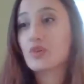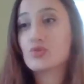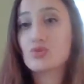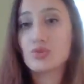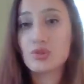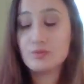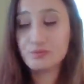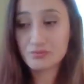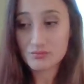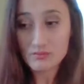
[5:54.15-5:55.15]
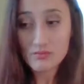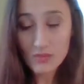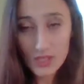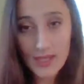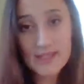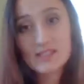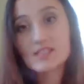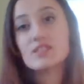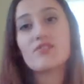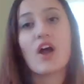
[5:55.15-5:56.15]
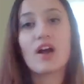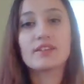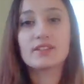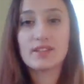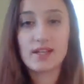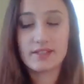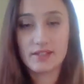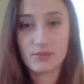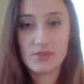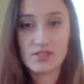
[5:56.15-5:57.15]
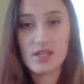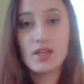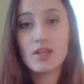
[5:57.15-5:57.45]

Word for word: Çünkü eskiz ve aydıngerlerimizde